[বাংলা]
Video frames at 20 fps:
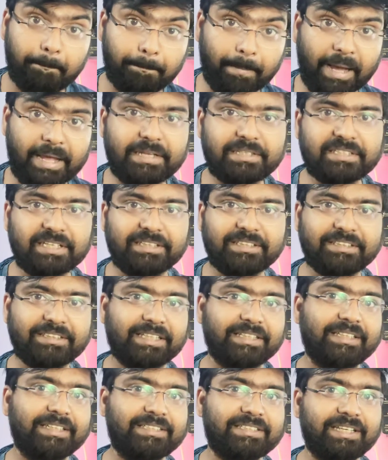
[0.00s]
মায়ের সাথে
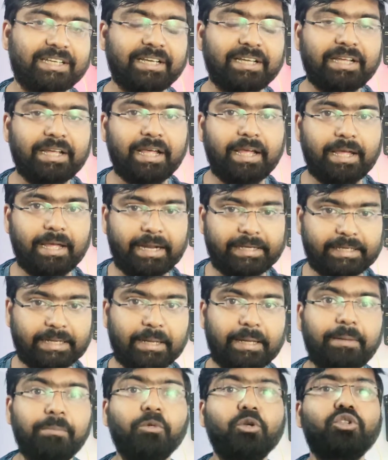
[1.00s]
তাদের যে একটা
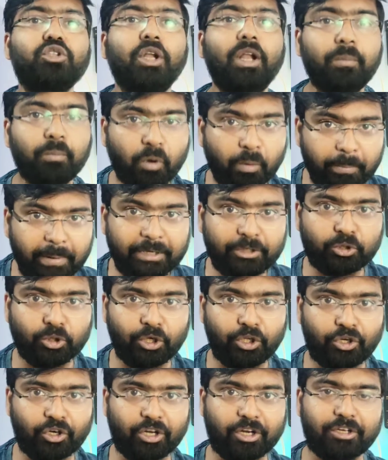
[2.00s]
ইমোশনাল মোমেন্ট
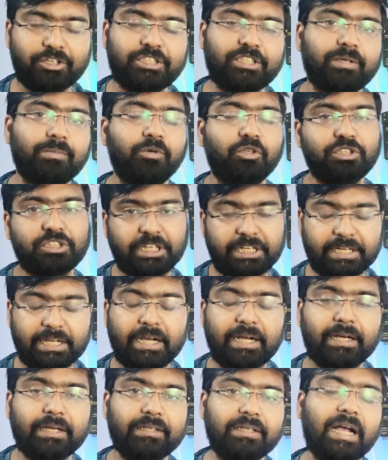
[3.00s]
তৈরি করা হয়েছে এবং যেটা
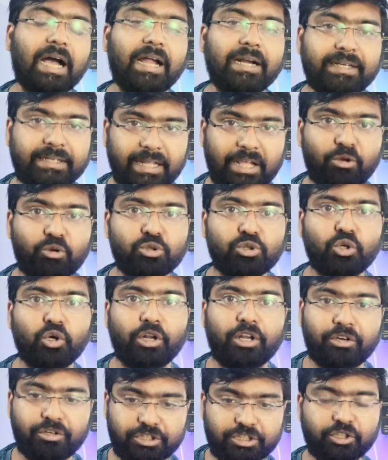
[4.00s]
গানটা ইউজ
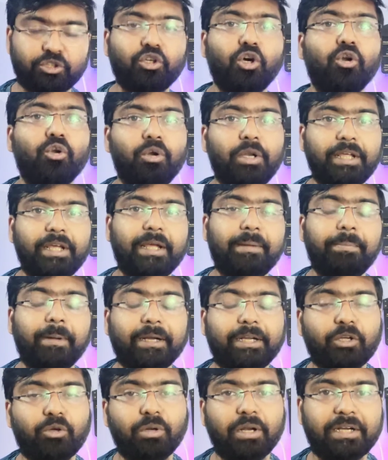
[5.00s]
করা হয়েছে থরলি
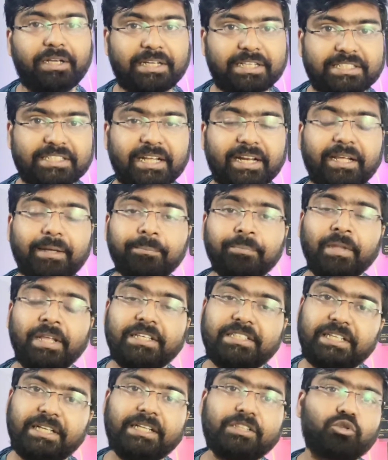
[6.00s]
পার্টিকুলার টিজারে
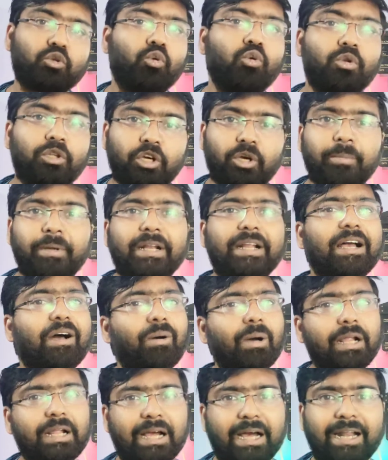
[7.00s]
সেটা সোনু নিগমের
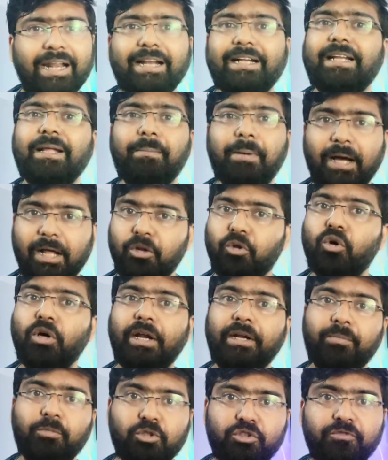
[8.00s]
গাওয়া গান একটা ভালো
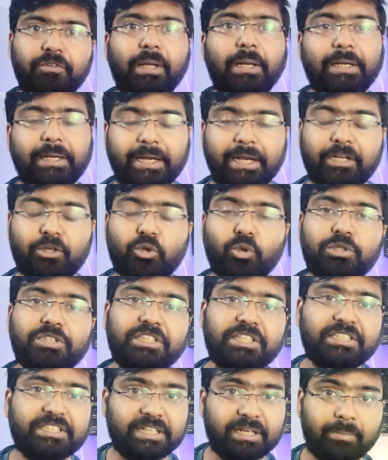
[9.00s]
অ্যাটমসফিয়ার ক্রিয়েট
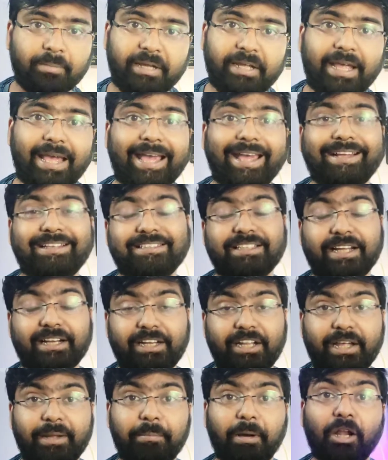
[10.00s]
করছে সিনেমায়
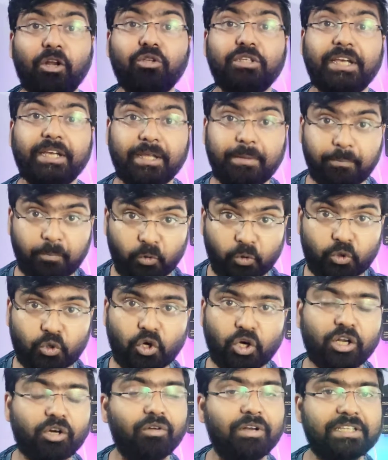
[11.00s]
এক্স্যাক্টলি ভালো জায়গায় পুট
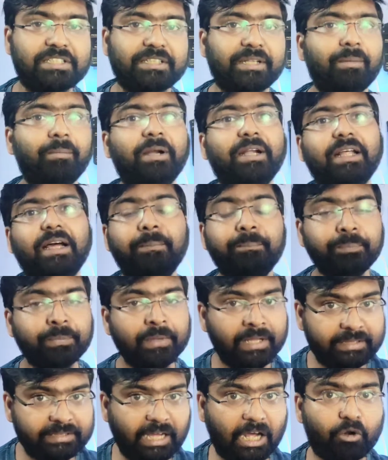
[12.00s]
করা হলে সিনেমাটা
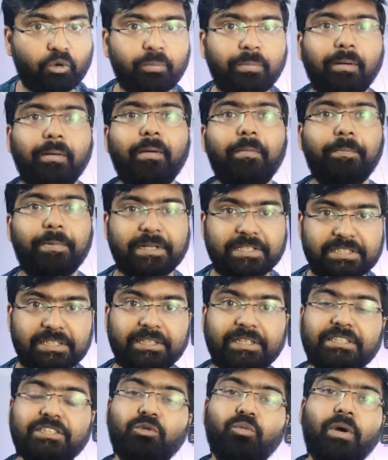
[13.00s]
দারুণভাবে
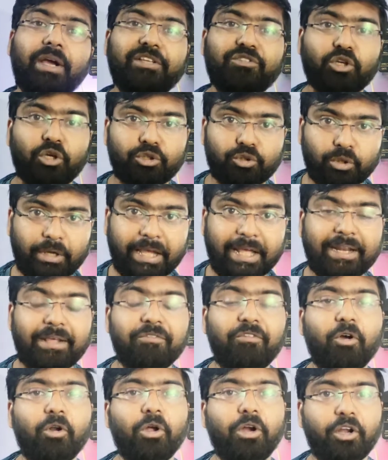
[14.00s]
প্রেজেন্টেশন ওয়াইজ হয়তো ক্যারি
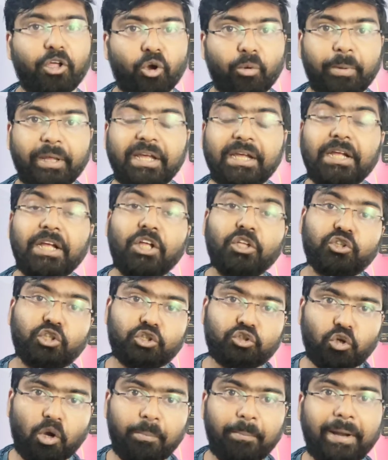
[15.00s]
ফরওয়ার্ড হবে তো
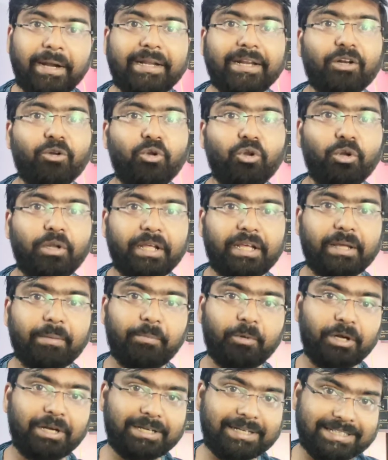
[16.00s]
এই সব ম্যাটারগুলো রেখে
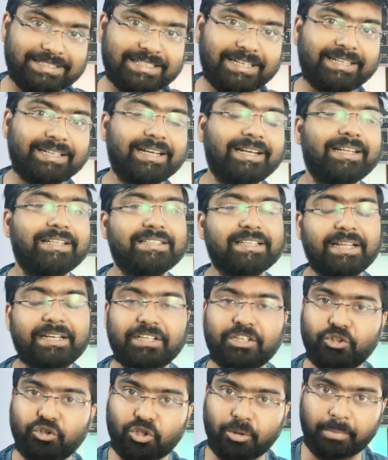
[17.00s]
পরে টিজারটা ডিজাইন
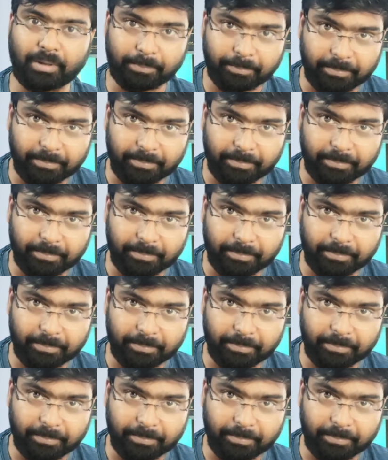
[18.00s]
কিন্তু আমার